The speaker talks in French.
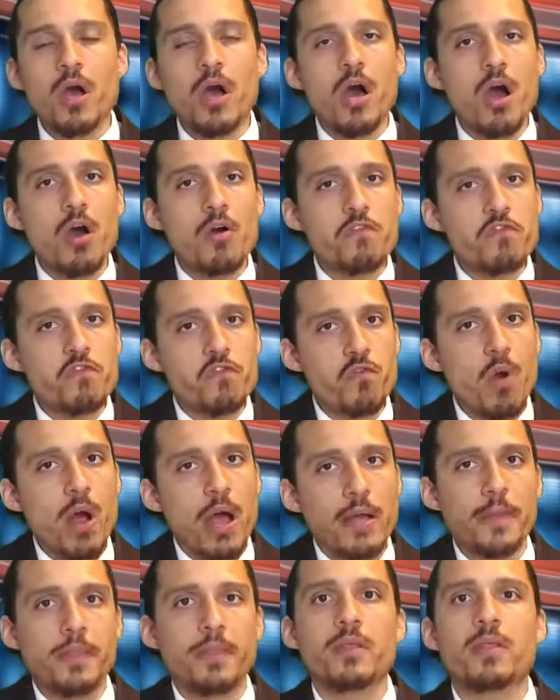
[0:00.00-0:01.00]
en
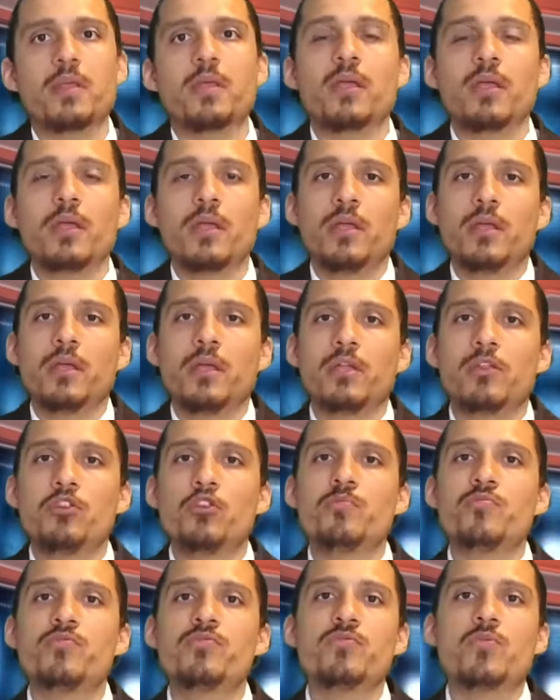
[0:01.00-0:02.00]
voie de
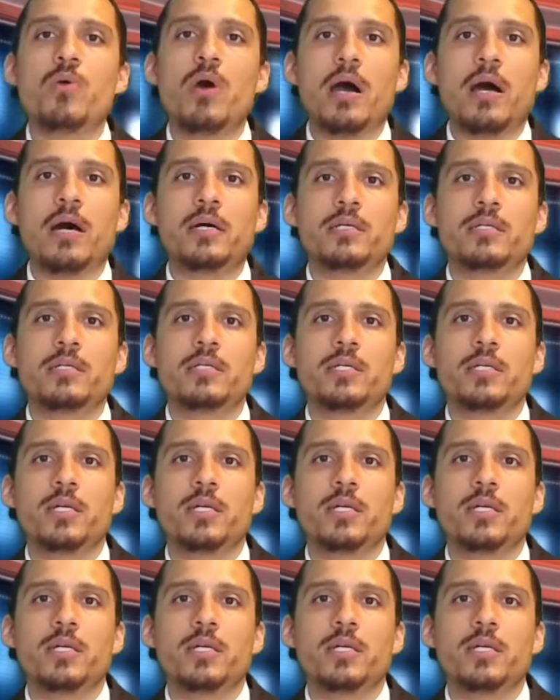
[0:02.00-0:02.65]
pouvoir